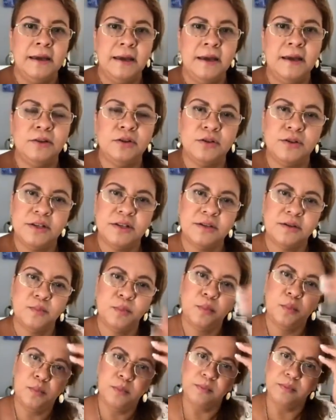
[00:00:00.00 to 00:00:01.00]
entonces
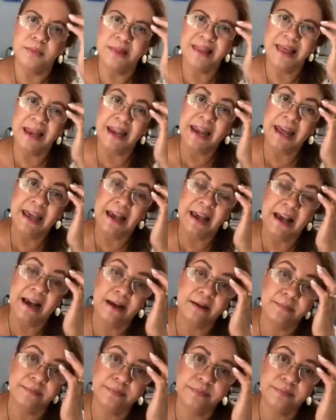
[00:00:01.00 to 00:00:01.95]
delega.